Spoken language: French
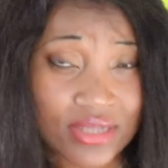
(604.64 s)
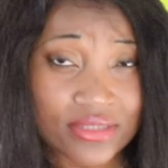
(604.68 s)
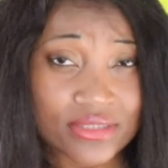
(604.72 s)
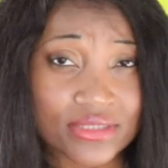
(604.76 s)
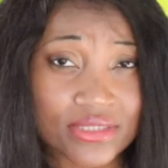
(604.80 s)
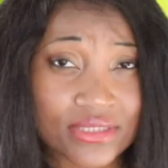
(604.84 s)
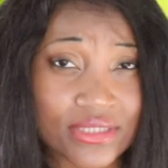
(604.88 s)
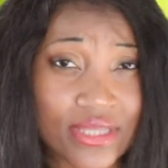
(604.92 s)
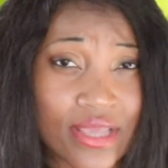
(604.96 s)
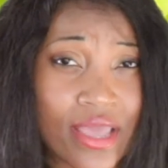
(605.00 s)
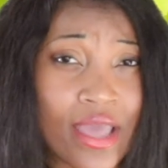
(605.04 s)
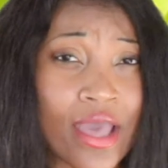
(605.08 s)

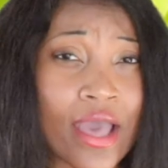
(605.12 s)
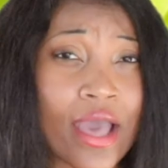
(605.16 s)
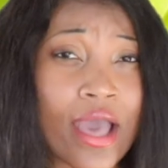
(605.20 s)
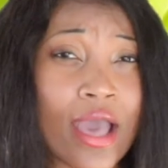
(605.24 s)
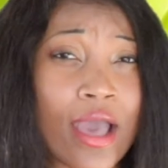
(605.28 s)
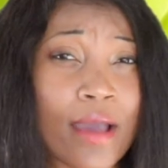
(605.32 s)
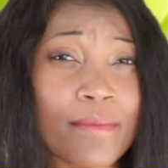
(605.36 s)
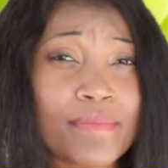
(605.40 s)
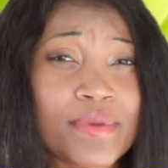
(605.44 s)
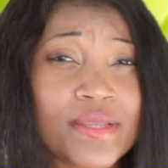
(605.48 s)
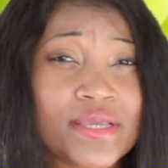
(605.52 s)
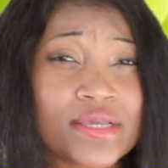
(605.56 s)
quantité,
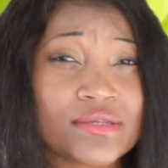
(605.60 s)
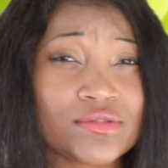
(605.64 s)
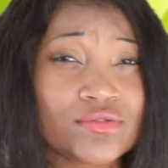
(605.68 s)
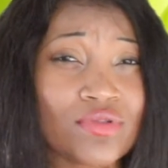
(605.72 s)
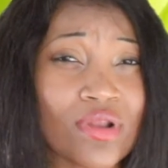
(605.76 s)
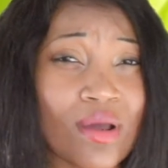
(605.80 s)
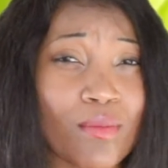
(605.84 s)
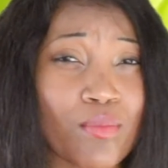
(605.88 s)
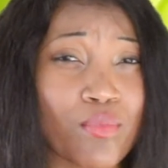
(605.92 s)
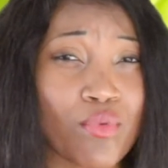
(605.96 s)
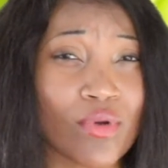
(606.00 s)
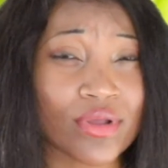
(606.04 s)
appliquez
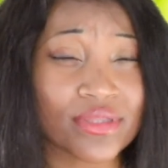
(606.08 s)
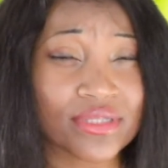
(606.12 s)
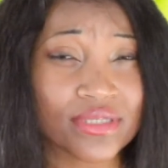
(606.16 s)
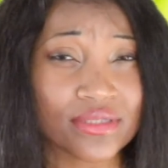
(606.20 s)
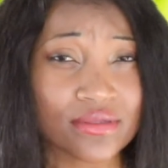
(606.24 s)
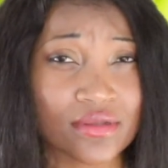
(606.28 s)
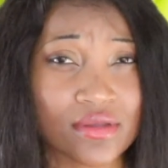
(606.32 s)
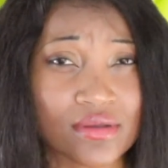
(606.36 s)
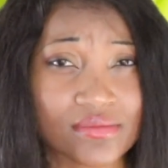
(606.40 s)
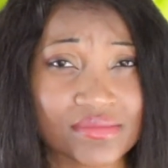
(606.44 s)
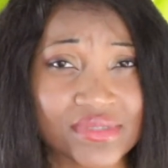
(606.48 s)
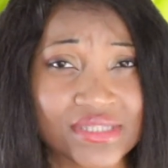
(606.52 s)
sur la
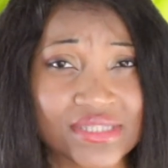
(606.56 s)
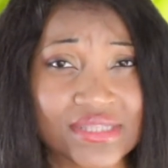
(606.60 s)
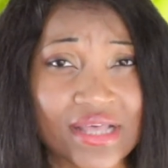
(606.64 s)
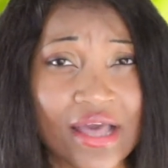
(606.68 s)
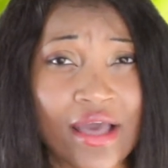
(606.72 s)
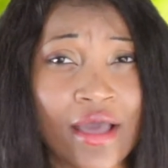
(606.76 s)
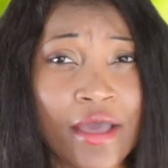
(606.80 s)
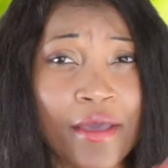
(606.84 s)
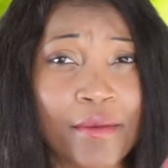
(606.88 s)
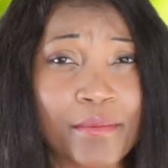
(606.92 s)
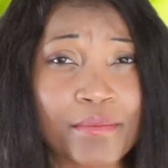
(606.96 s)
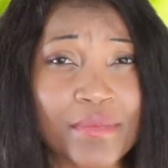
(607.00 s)
poitrine comme ça,
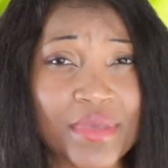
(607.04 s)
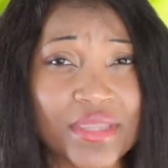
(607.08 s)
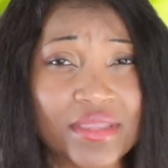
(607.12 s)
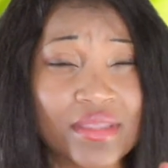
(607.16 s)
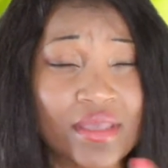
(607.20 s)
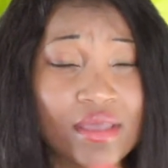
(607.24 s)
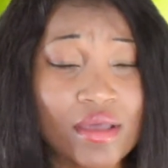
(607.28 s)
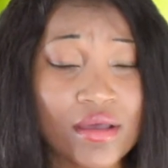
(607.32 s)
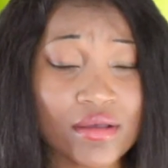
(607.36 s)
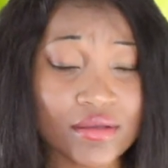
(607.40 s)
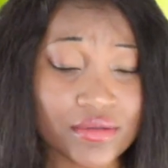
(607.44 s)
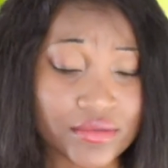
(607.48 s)

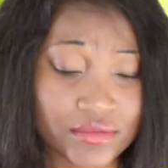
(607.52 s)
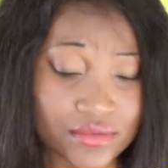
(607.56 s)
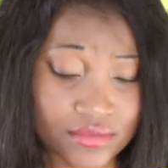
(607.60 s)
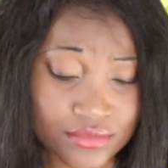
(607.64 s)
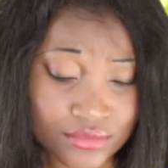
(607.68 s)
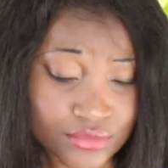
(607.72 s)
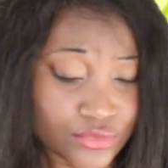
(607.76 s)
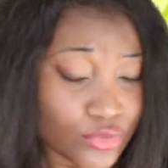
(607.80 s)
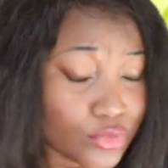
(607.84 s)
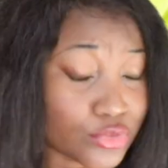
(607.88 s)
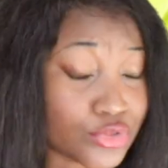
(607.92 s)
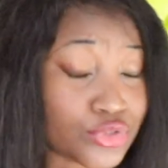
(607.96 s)
mettez
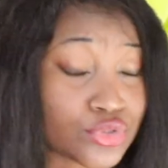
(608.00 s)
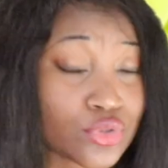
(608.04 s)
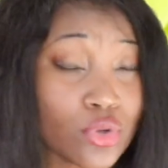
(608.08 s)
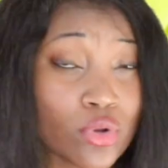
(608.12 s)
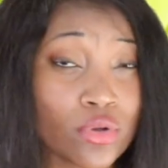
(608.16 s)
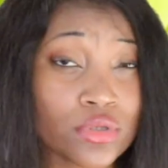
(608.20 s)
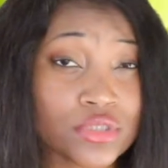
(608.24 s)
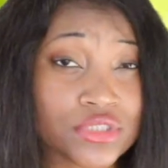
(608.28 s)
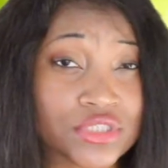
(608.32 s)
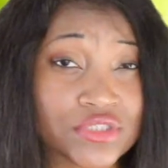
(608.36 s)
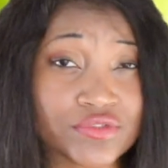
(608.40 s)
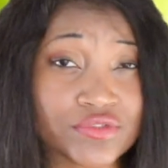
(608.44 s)
un torchon, un